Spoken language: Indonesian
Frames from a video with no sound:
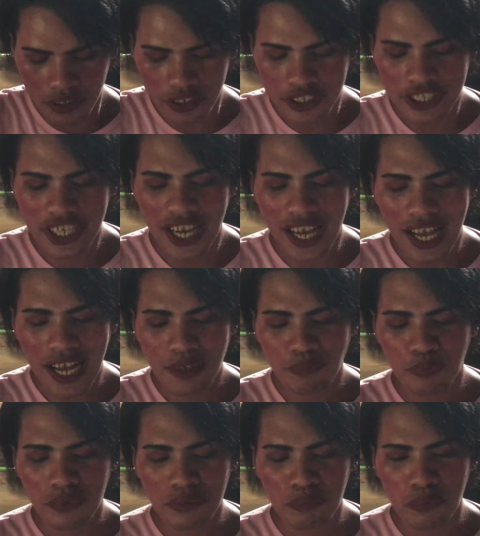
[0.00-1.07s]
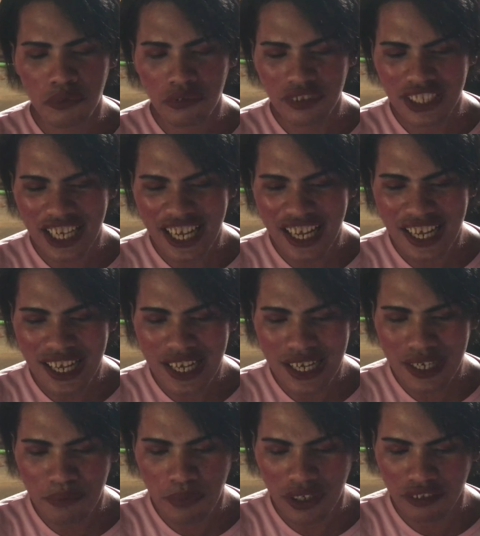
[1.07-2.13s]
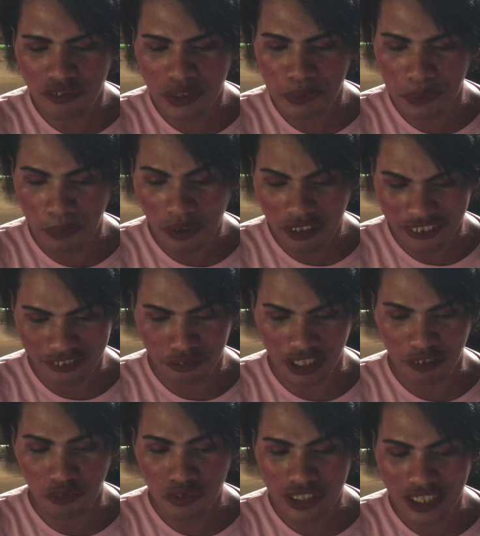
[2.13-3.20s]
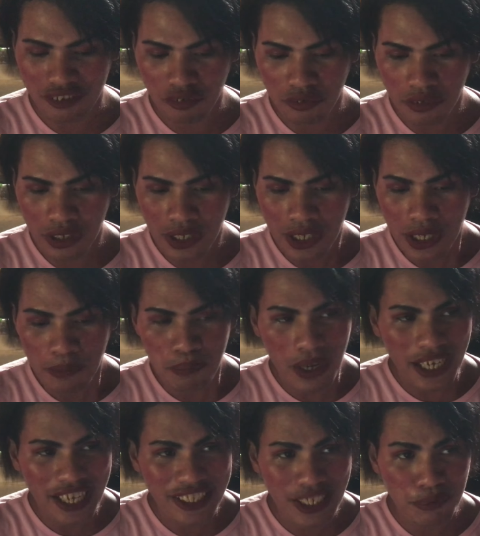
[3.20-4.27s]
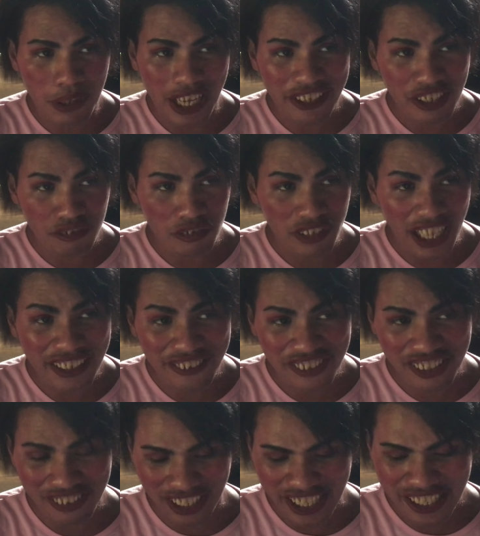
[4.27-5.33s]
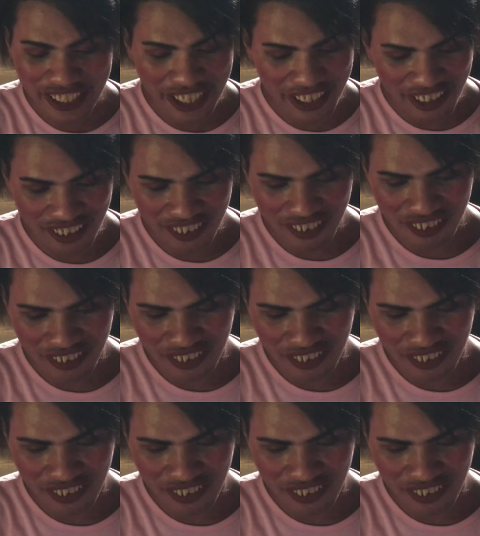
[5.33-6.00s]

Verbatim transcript: Ya ampun bunda, barang ini mau kasih utang-utang kong. Makanya belajar kodan sih sedikit.